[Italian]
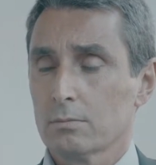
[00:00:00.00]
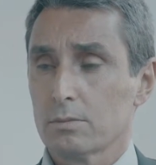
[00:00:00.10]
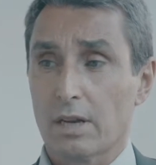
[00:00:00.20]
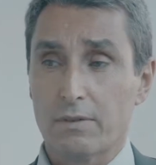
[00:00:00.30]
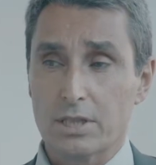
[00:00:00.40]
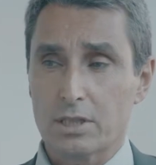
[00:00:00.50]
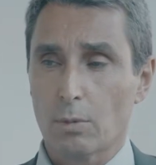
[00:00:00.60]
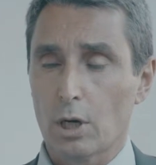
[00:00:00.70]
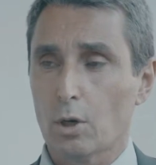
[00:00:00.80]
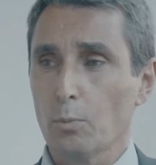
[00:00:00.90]

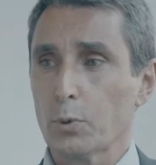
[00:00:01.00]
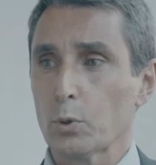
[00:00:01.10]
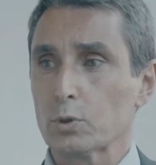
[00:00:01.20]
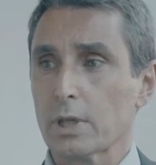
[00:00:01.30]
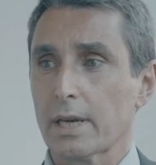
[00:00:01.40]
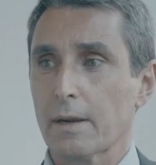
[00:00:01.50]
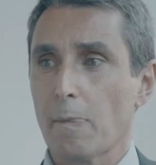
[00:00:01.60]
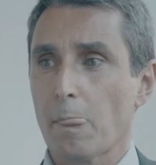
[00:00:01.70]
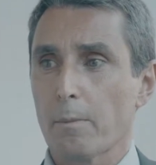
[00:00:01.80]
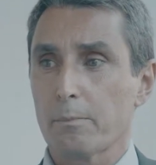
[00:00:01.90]
bravissimo al computer,
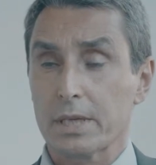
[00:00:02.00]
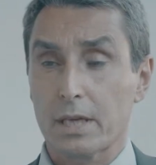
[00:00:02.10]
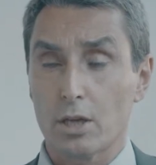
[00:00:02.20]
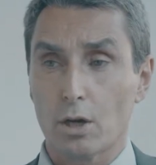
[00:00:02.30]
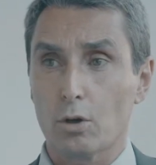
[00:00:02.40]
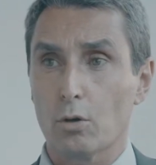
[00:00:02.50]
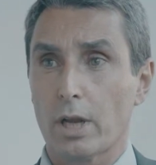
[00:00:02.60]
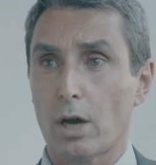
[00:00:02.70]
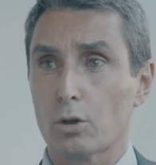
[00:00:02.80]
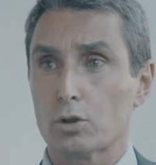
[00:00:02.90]
perché io
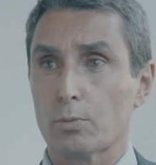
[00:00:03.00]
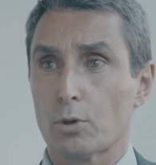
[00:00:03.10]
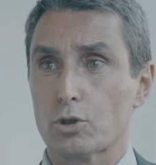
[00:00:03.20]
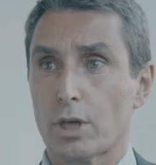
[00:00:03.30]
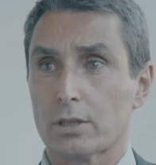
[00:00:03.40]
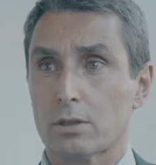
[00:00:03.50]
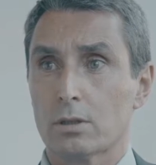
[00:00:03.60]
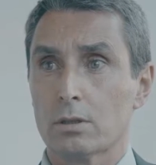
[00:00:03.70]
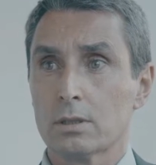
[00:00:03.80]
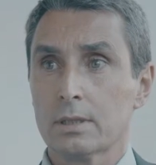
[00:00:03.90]
ancora oggi
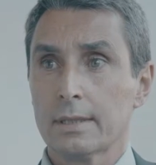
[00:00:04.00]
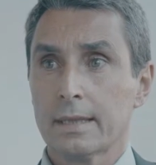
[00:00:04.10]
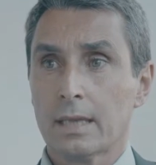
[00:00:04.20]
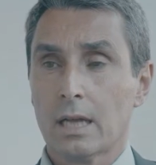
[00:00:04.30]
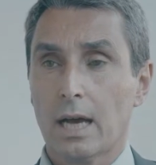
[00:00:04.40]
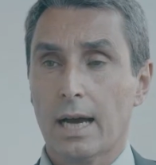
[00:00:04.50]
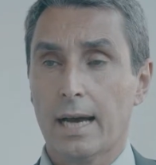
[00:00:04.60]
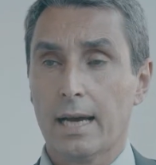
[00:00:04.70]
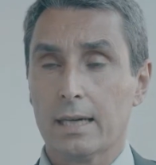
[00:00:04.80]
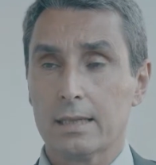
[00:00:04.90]
progetto
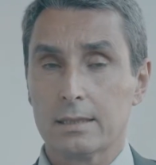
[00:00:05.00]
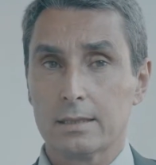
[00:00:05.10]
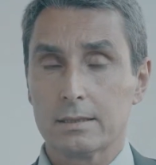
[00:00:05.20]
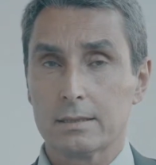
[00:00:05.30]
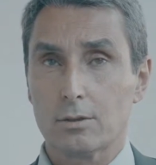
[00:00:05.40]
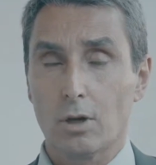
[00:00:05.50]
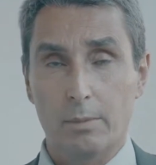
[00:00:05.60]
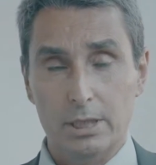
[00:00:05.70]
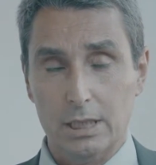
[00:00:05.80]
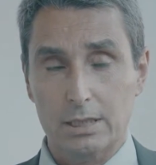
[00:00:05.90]
a, con la
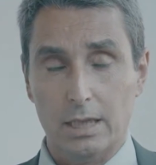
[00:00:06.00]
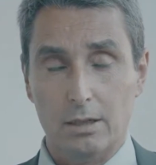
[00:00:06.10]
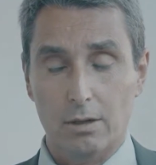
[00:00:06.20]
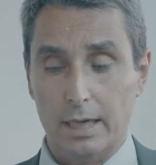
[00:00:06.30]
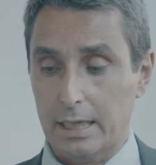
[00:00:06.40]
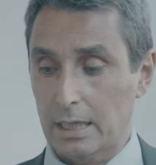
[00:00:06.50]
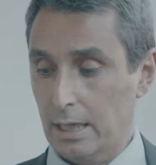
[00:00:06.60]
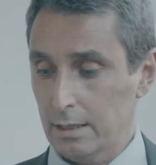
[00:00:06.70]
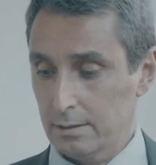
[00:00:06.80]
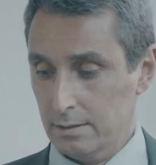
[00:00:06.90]
matita e con la
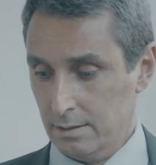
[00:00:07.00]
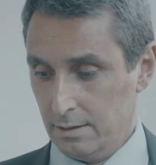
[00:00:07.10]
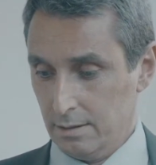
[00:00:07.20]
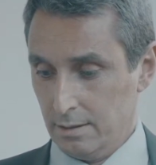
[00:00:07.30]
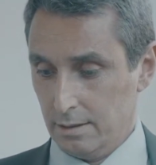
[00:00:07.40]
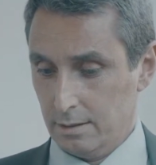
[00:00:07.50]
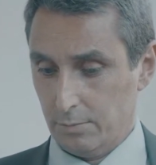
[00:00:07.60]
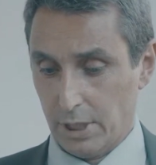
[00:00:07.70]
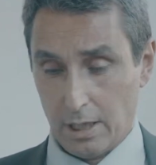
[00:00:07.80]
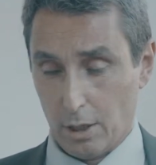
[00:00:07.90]
china,
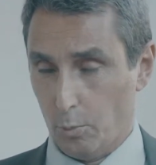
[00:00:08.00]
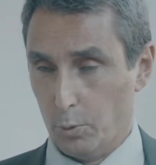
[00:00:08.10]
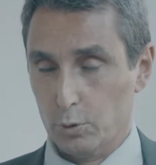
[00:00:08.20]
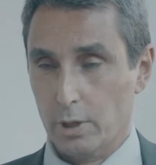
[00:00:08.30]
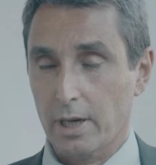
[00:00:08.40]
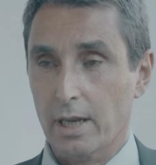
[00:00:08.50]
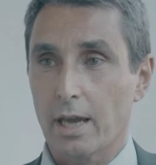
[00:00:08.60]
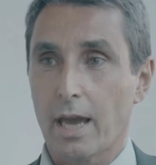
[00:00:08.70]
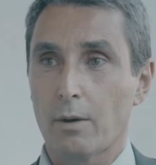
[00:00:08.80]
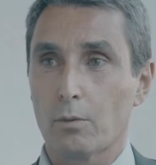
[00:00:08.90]
perché il
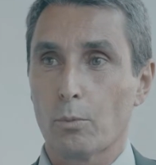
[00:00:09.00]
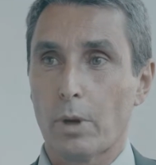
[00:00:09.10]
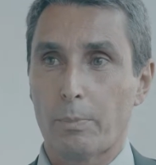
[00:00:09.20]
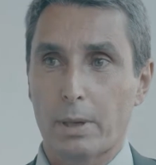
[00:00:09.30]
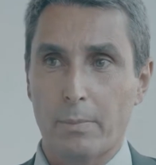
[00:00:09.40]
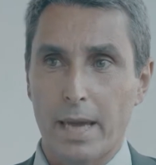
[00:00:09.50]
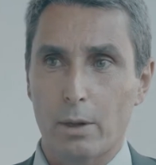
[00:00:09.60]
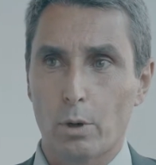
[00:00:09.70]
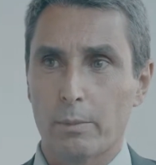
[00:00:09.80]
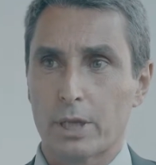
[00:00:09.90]
computer un, per me è
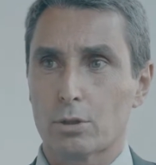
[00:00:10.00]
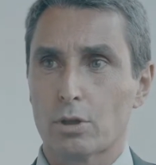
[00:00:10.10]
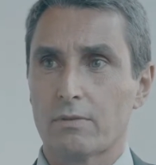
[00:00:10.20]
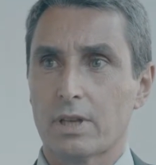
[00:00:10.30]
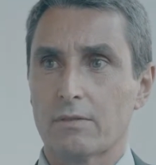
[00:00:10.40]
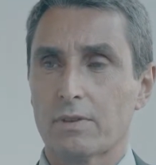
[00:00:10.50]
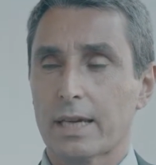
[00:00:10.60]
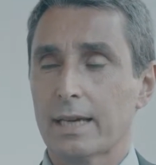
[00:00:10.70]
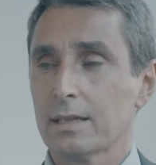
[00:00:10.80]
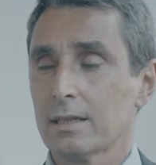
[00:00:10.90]
un elemento di
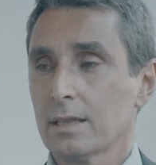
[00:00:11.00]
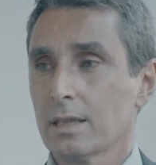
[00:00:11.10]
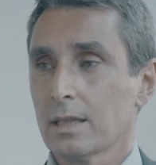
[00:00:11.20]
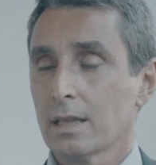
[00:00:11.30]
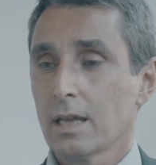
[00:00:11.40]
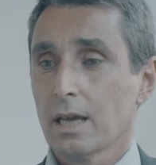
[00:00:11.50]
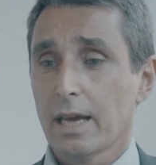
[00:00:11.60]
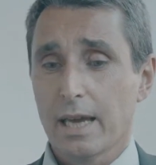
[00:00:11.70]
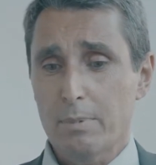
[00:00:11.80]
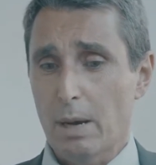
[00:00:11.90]
verifica,
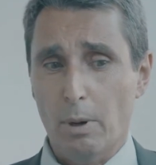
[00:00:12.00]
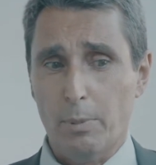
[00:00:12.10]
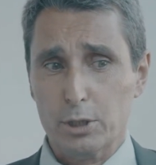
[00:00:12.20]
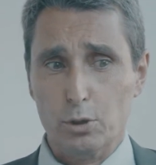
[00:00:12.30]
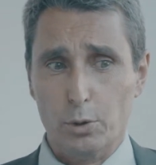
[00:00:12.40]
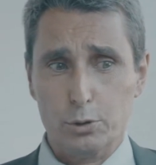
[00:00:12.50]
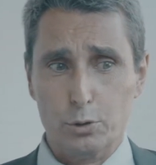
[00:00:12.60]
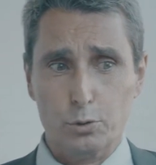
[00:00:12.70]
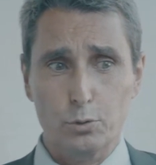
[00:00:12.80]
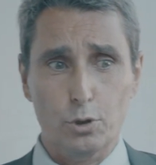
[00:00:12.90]
e abbiamo aperto questo
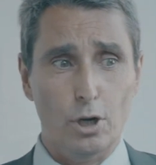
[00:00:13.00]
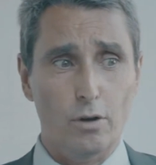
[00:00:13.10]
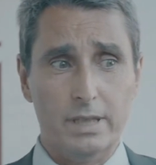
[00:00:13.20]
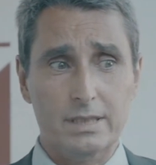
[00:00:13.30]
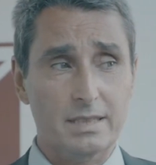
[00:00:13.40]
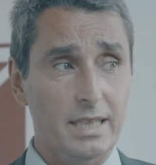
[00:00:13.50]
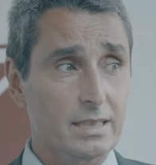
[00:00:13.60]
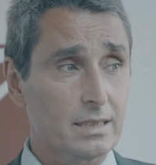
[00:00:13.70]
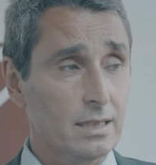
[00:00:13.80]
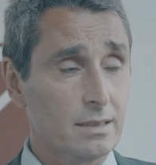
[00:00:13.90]
studio nel
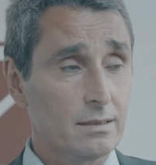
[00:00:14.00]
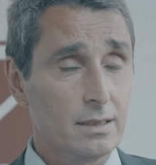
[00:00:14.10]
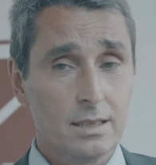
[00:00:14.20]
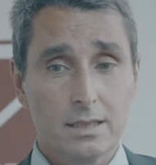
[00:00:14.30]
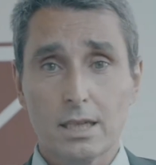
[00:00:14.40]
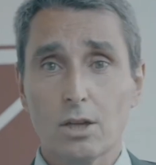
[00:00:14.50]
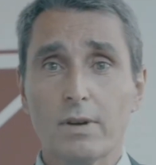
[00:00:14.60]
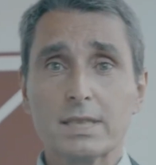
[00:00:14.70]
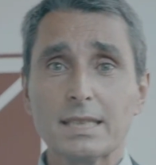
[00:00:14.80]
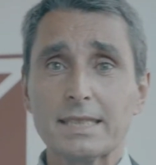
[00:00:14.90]
97. Nel
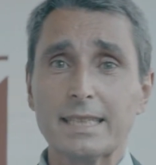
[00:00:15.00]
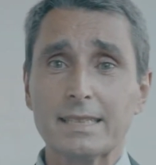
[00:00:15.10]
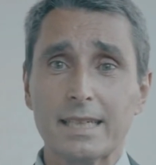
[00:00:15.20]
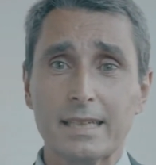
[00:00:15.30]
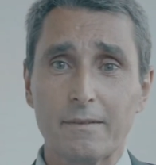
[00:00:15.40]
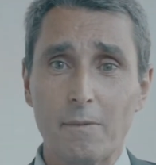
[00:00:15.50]
97,